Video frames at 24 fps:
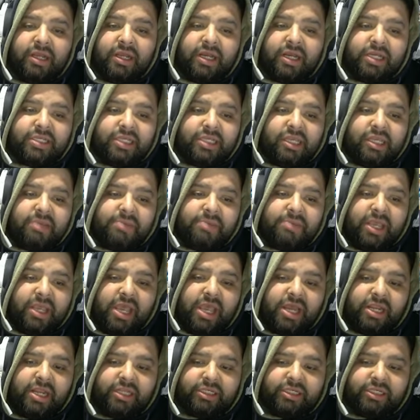Así que me
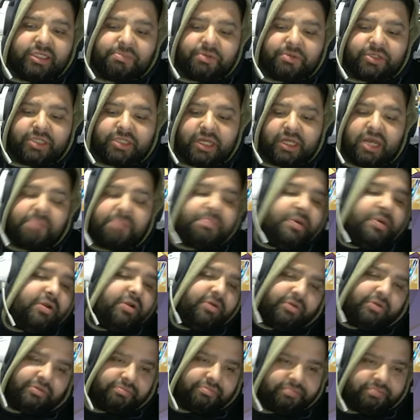quedarían esas por sacar,
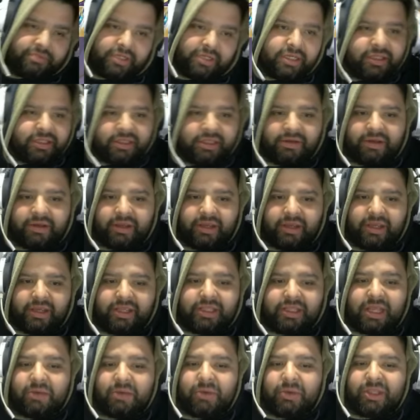pero este,
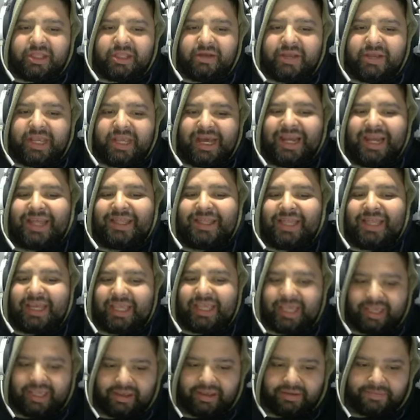esta cuenta va a llegar hasta aquí.